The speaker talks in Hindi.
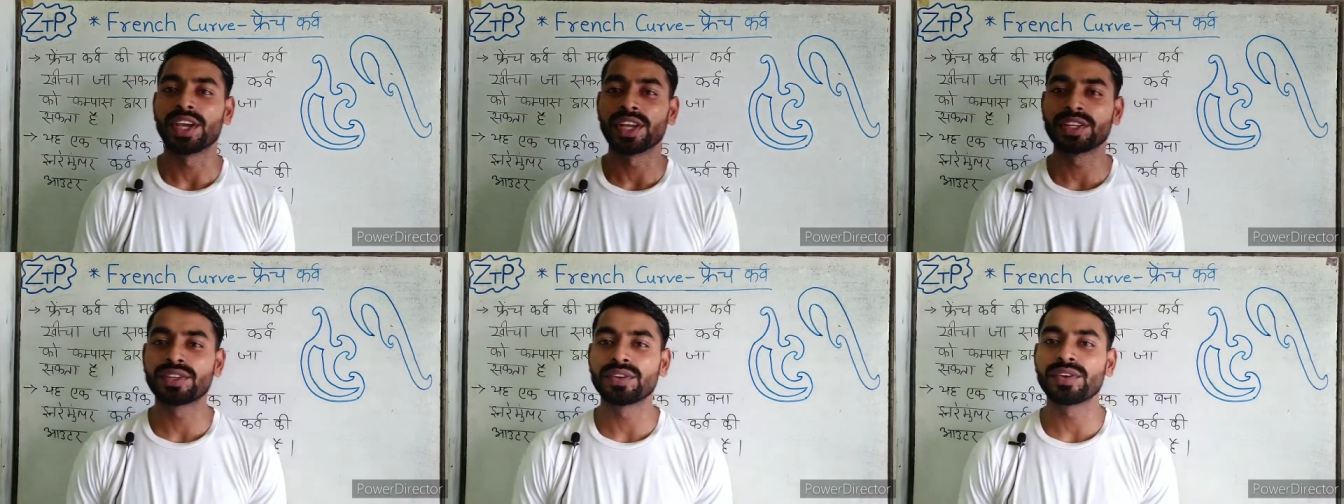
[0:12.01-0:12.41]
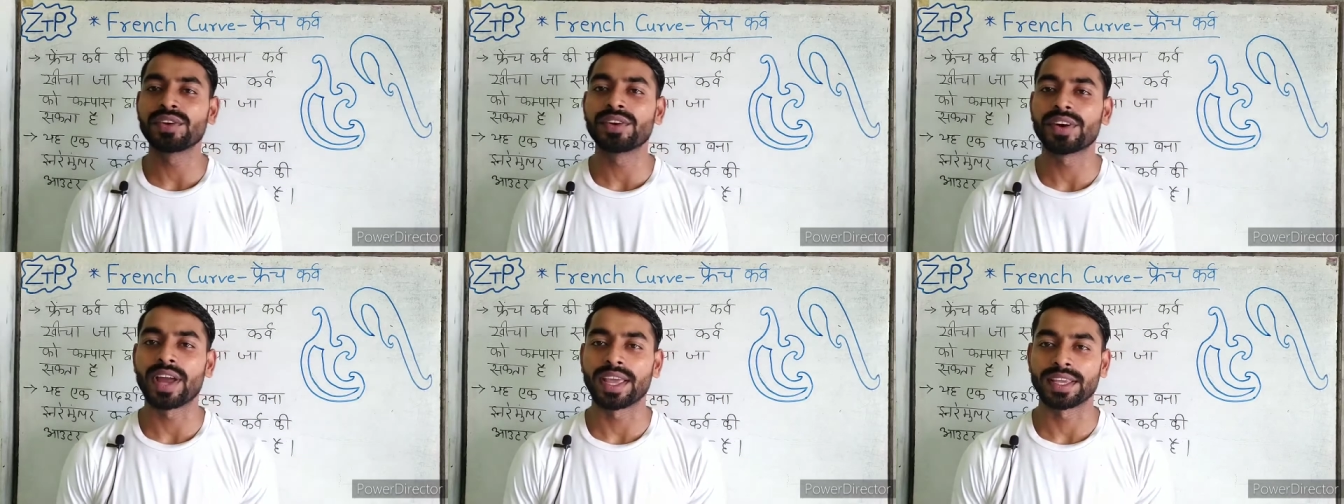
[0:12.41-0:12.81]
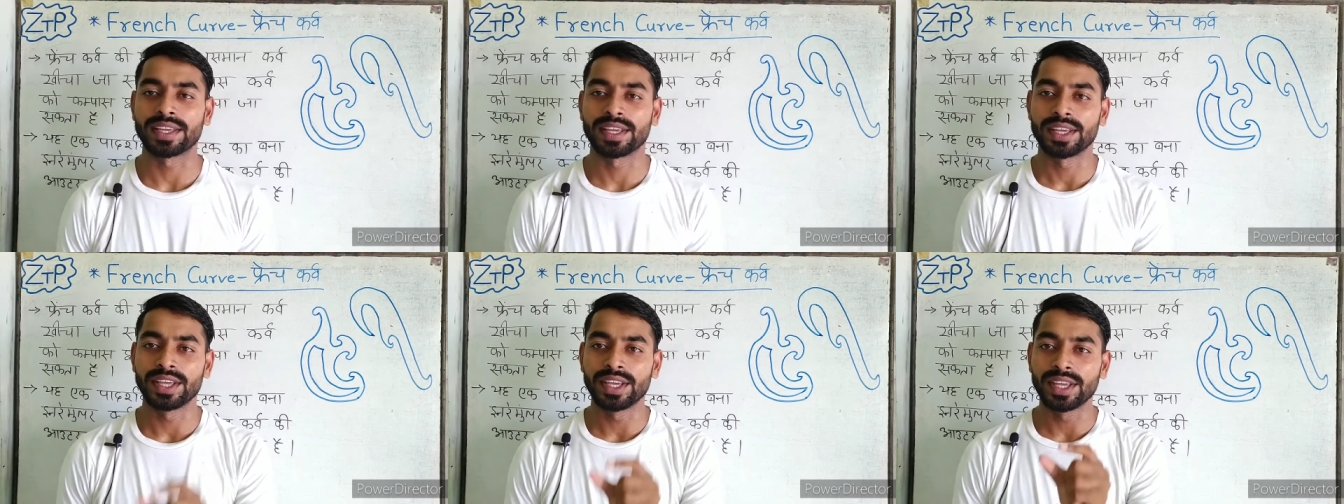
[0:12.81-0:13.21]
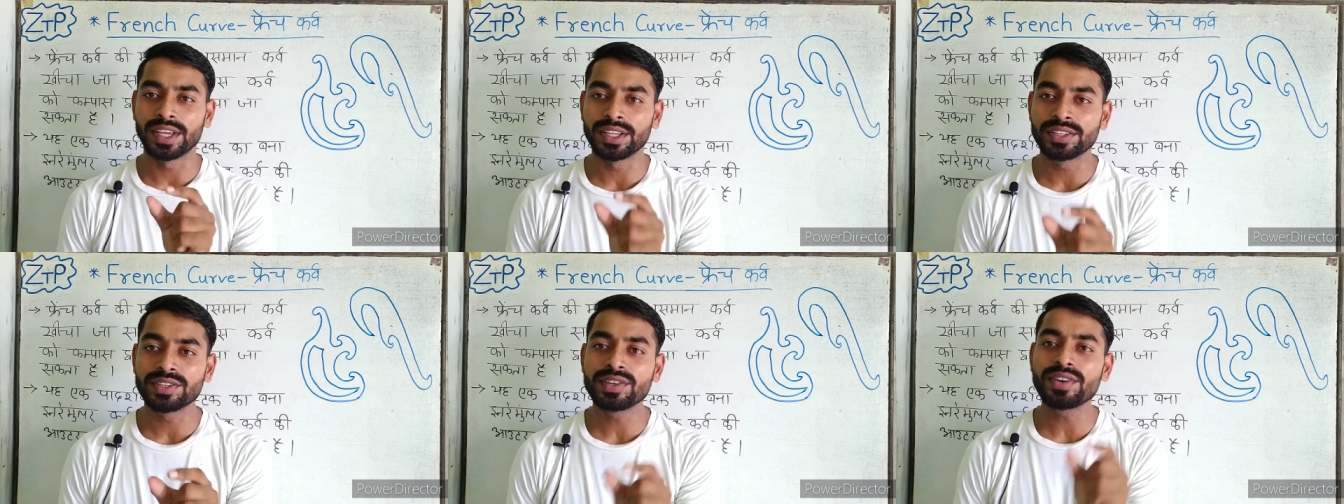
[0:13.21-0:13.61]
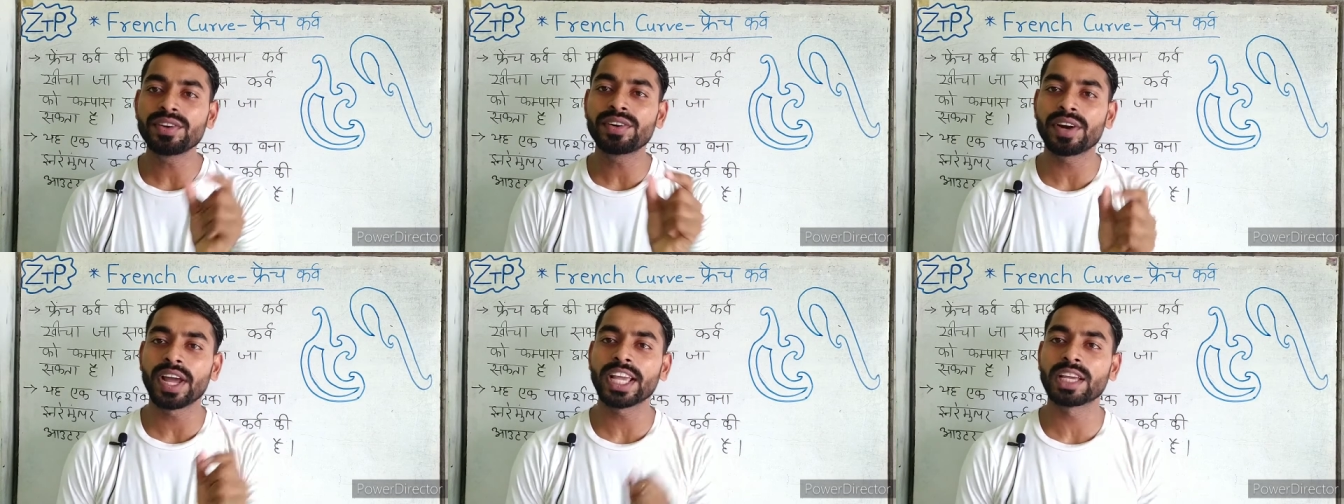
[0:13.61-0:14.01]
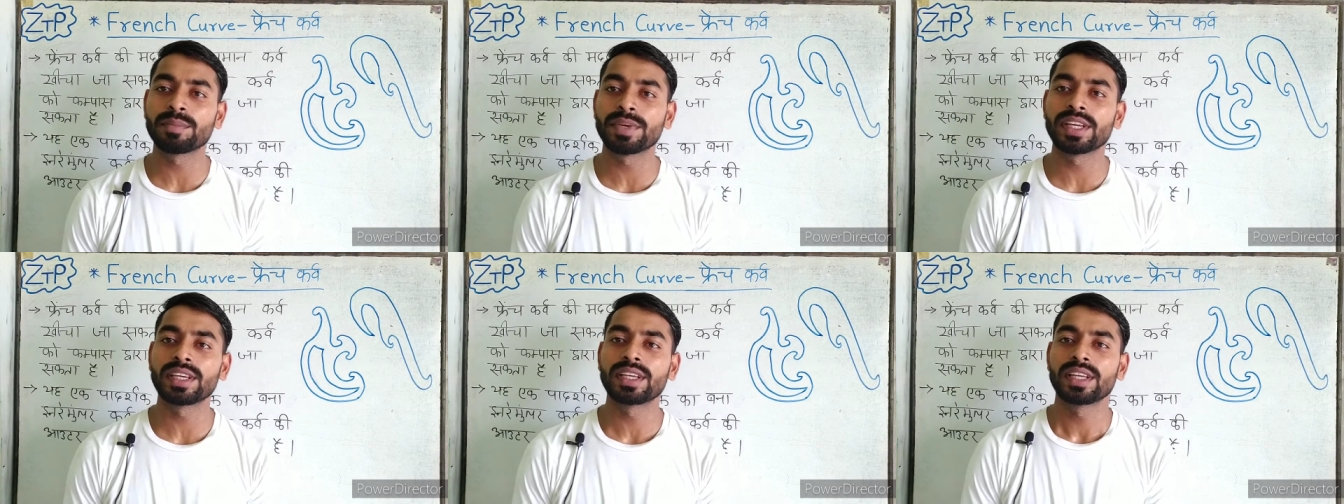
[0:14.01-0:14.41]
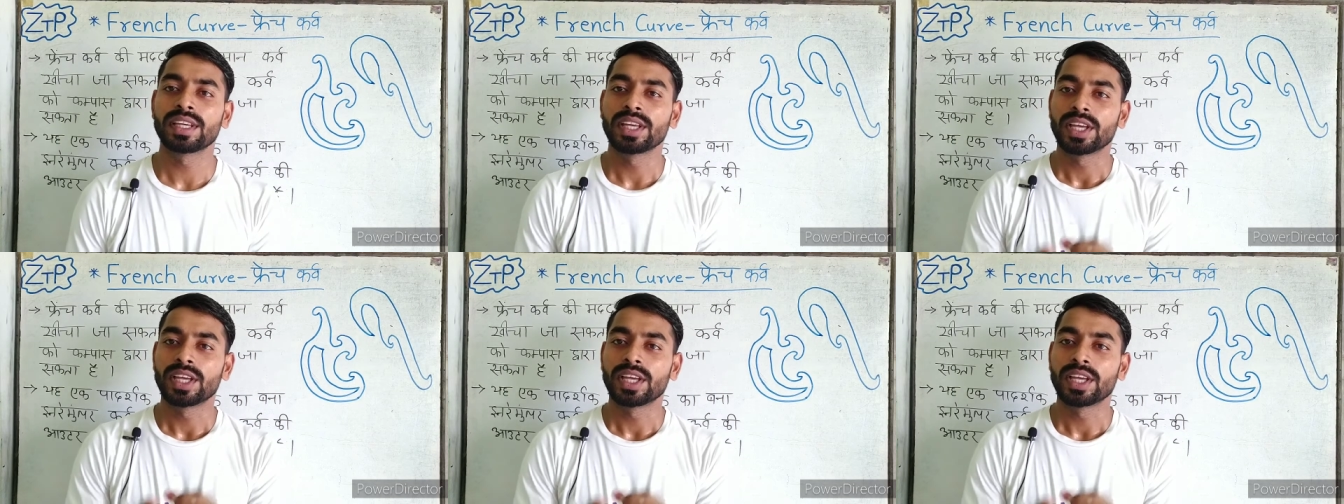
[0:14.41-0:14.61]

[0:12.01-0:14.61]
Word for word: इंजीनियरिंग ड्राइंग इंजीनियरिंग ड्राइंग में